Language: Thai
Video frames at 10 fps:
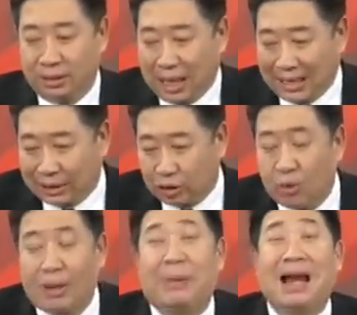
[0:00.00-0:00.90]
อาจจะตรง
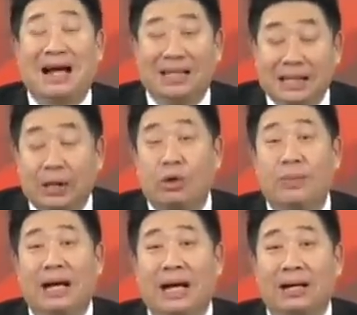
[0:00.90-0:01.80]
กับกลางเดือนด้วย
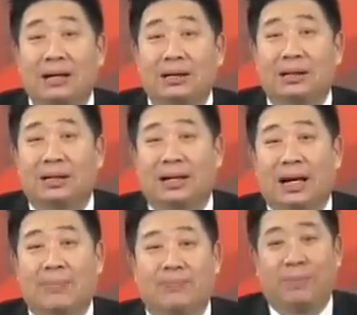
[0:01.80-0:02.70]
มั้งฮะนะค
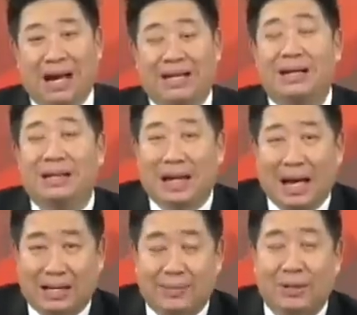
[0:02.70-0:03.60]
รับปลายเดือนเนี่ย
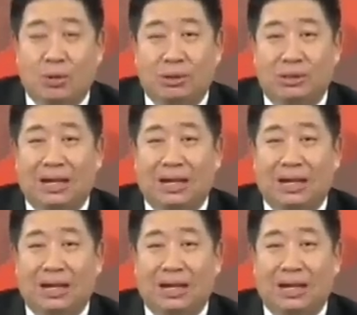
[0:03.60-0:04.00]
อาจจะมีคน